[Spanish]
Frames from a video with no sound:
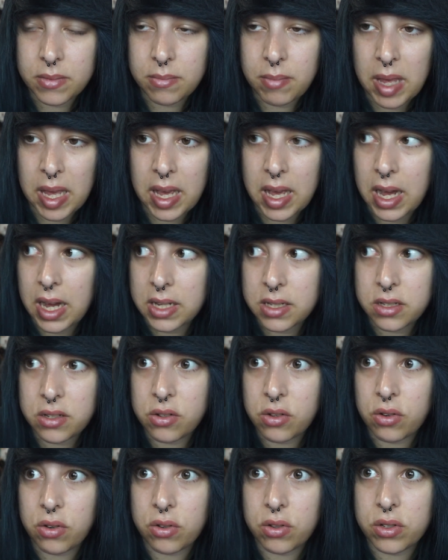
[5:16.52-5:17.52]
mis
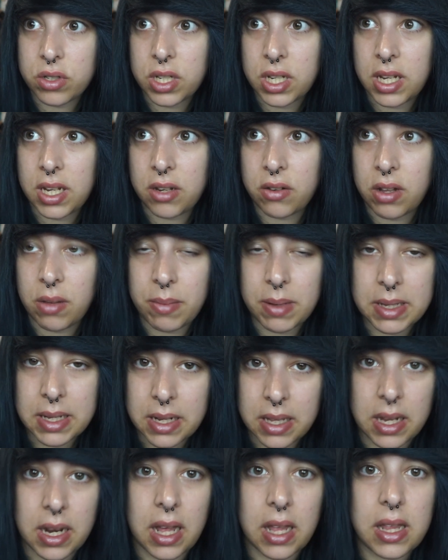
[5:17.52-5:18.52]
gastos y no
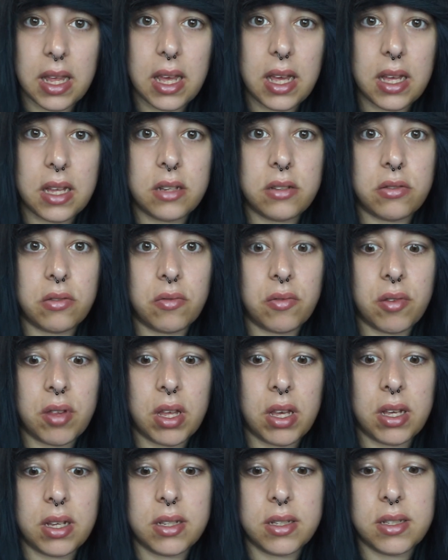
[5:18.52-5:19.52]
depender de nadie.
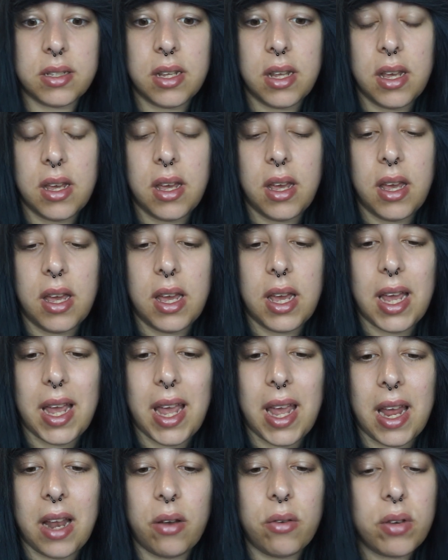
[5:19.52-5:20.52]
Entonces,
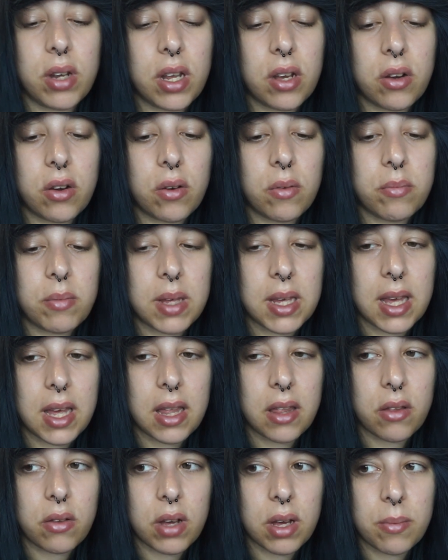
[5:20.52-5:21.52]
el único
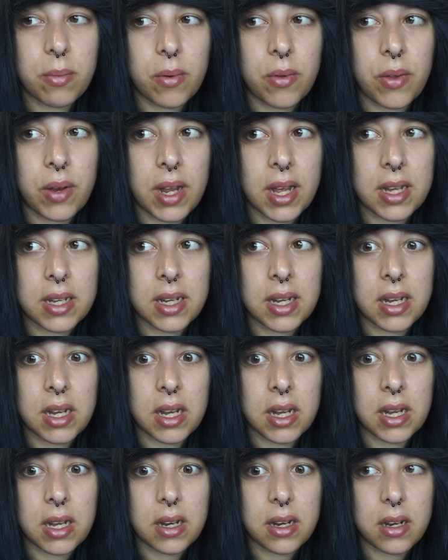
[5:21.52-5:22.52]
miedo que podría
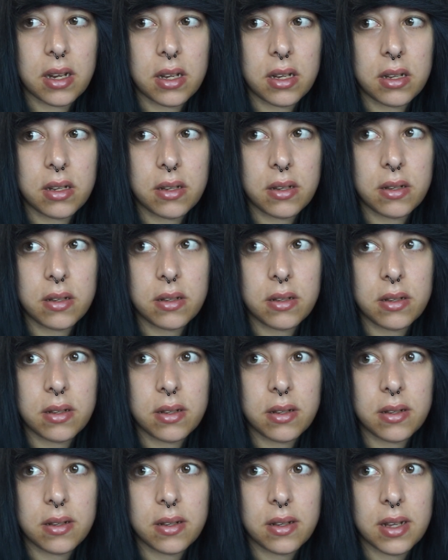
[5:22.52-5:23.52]
tener
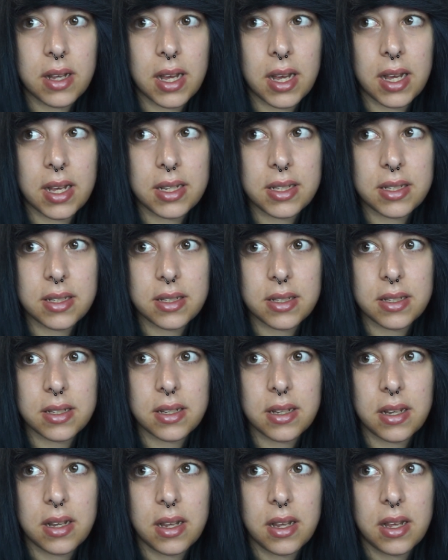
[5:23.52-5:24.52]
es
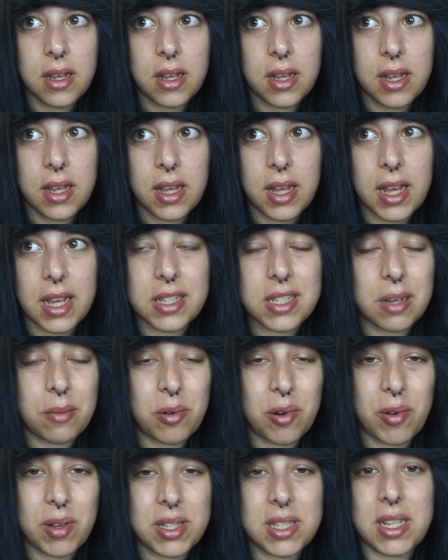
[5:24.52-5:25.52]
que se
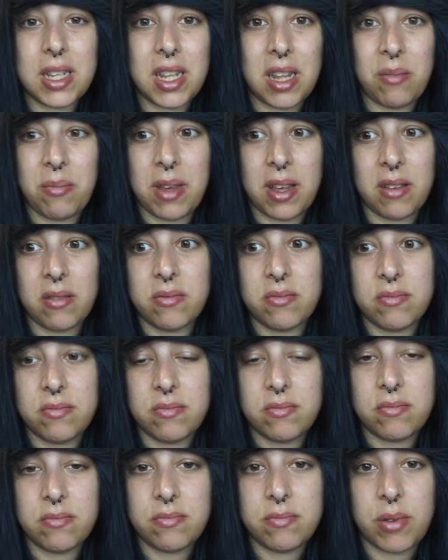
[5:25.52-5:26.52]
aprovechen de mí.
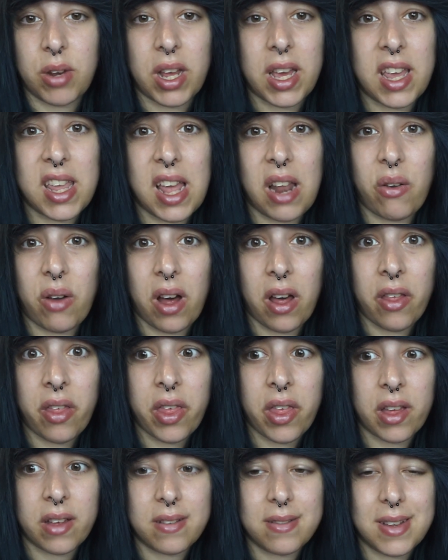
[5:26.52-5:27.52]
Pero es que ya lo
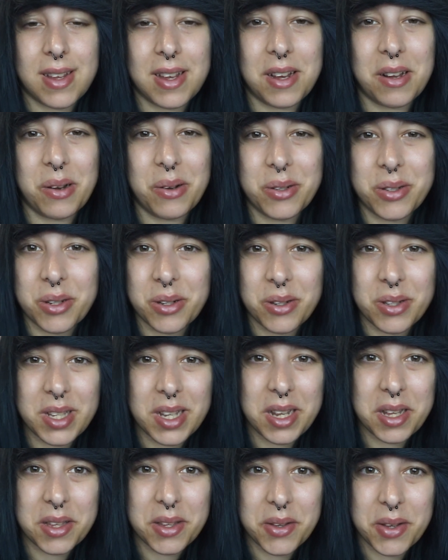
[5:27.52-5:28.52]
hacen, incluso no
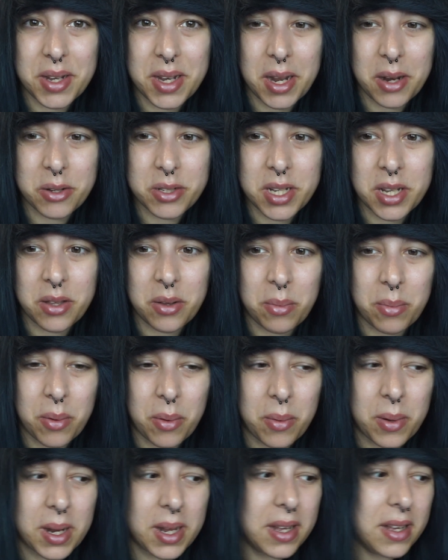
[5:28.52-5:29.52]
teniendo dinero, siendo
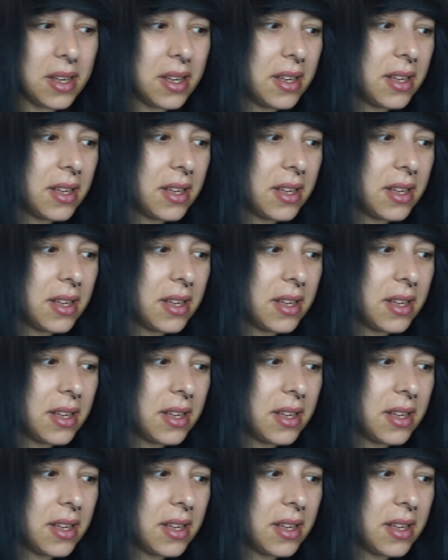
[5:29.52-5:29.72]
pobre,